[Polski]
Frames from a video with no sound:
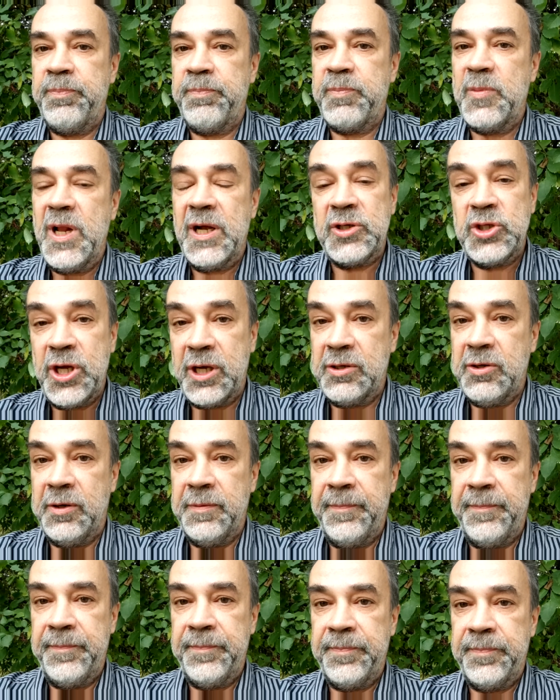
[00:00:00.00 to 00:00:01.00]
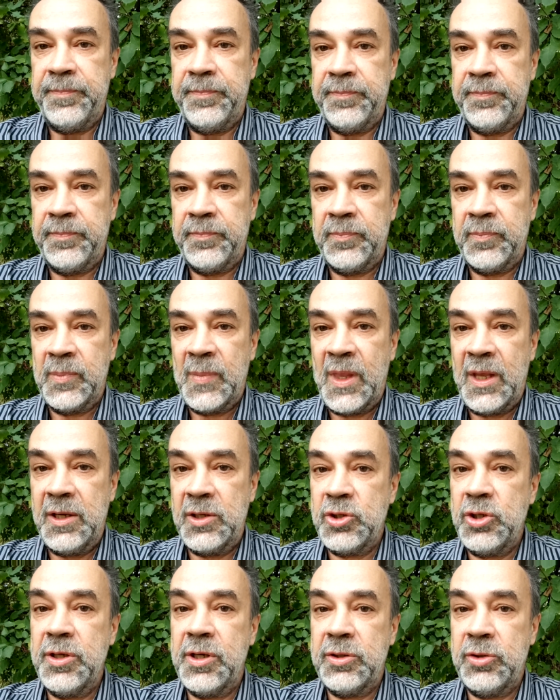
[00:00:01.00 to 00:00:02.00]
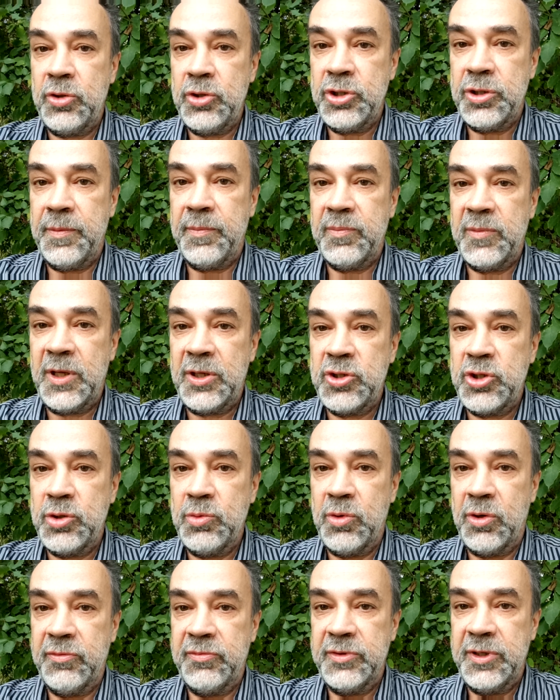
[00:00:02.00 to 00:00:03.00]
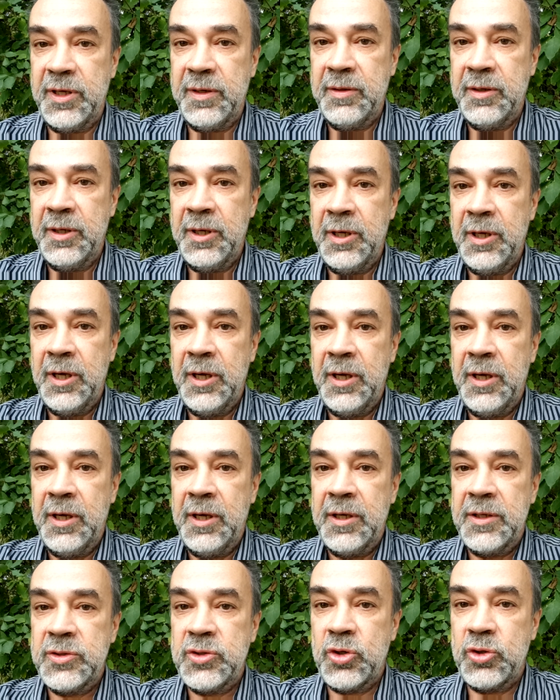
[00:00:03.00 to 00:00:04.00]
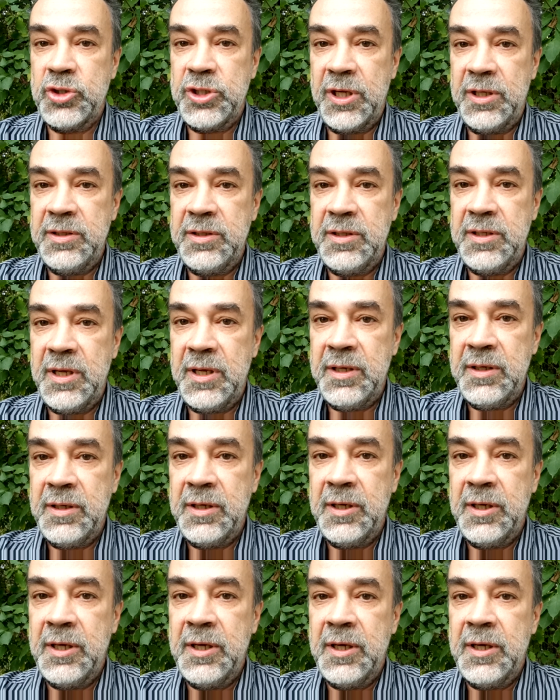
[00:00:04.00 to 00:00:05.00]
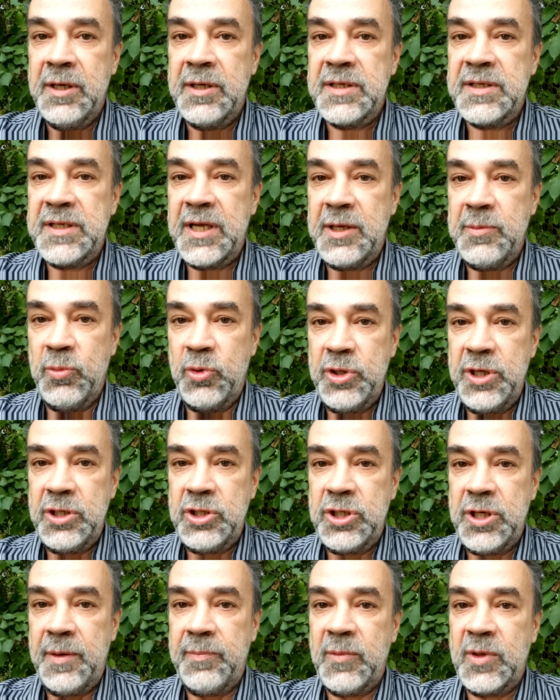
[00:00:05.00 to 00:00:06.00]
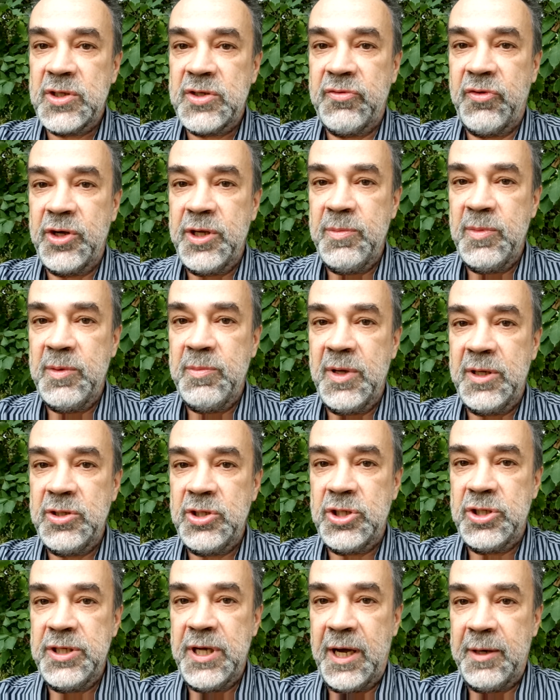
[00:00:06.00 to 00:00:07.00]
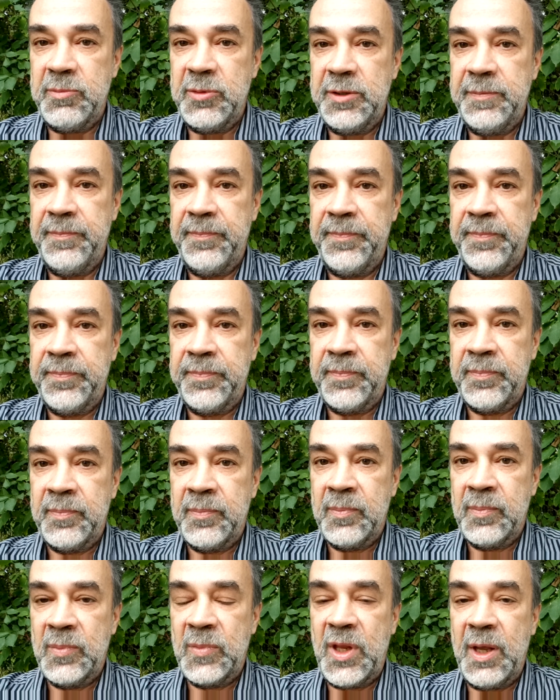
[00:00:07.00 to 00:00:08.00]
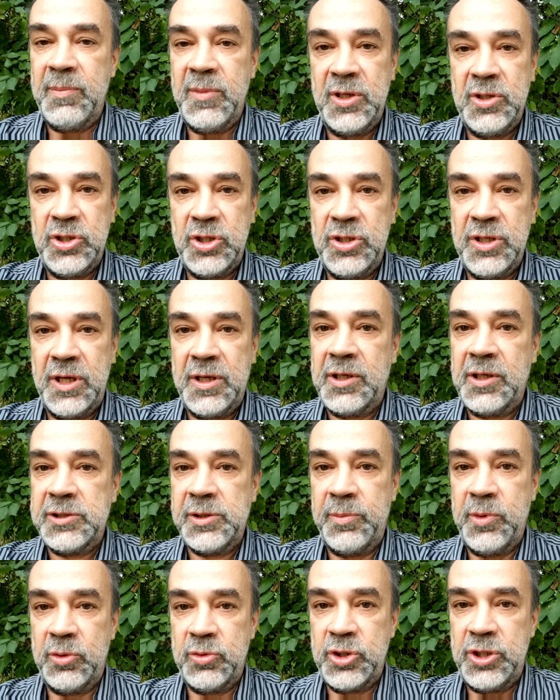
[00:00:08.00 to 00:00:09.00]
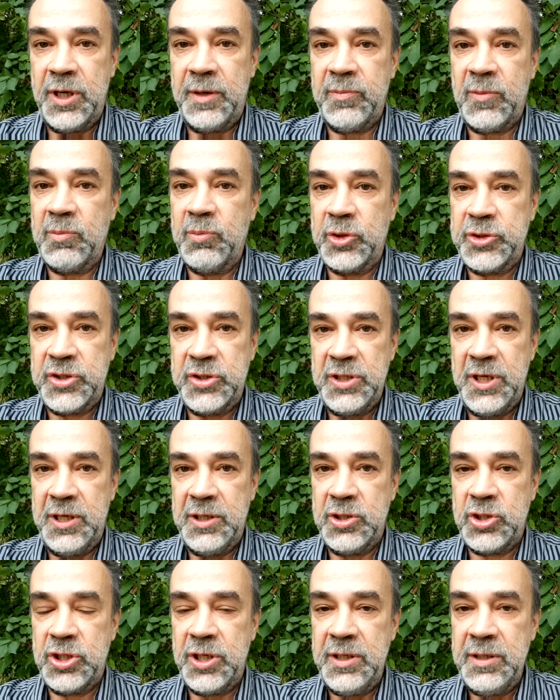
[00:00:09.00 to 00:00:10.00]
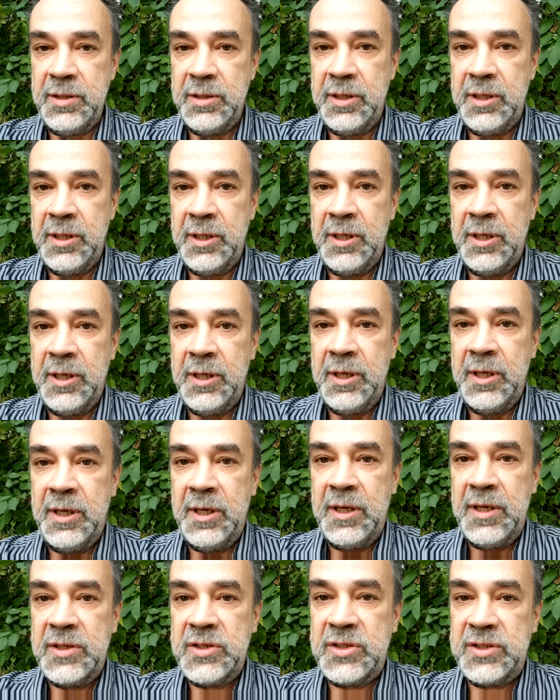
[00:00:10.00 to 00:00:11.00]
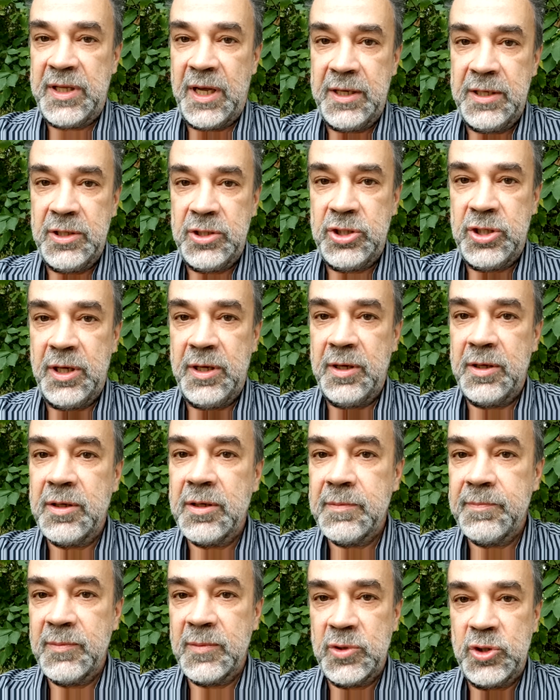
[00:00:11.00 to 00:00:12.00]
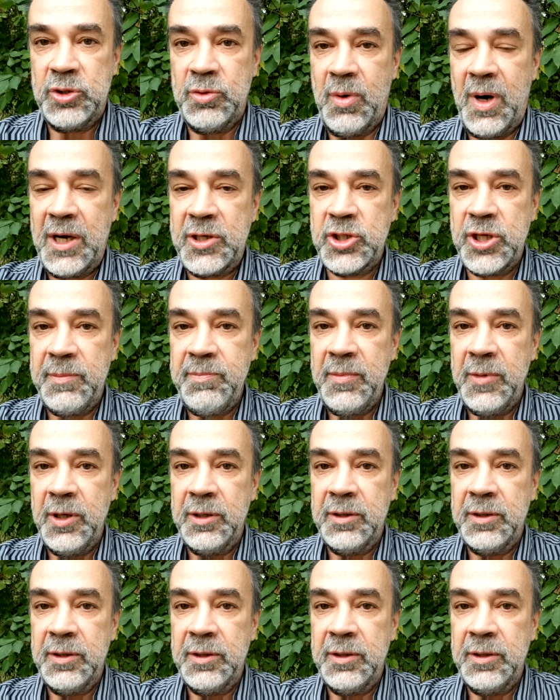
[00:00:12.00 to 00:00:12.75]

Dlaczego? Jeżeli ktoś na siłowni codziennie zajmuje się swoimi mięśniami. Te mięśnie robią się mocniejsze, staje się siłaczem.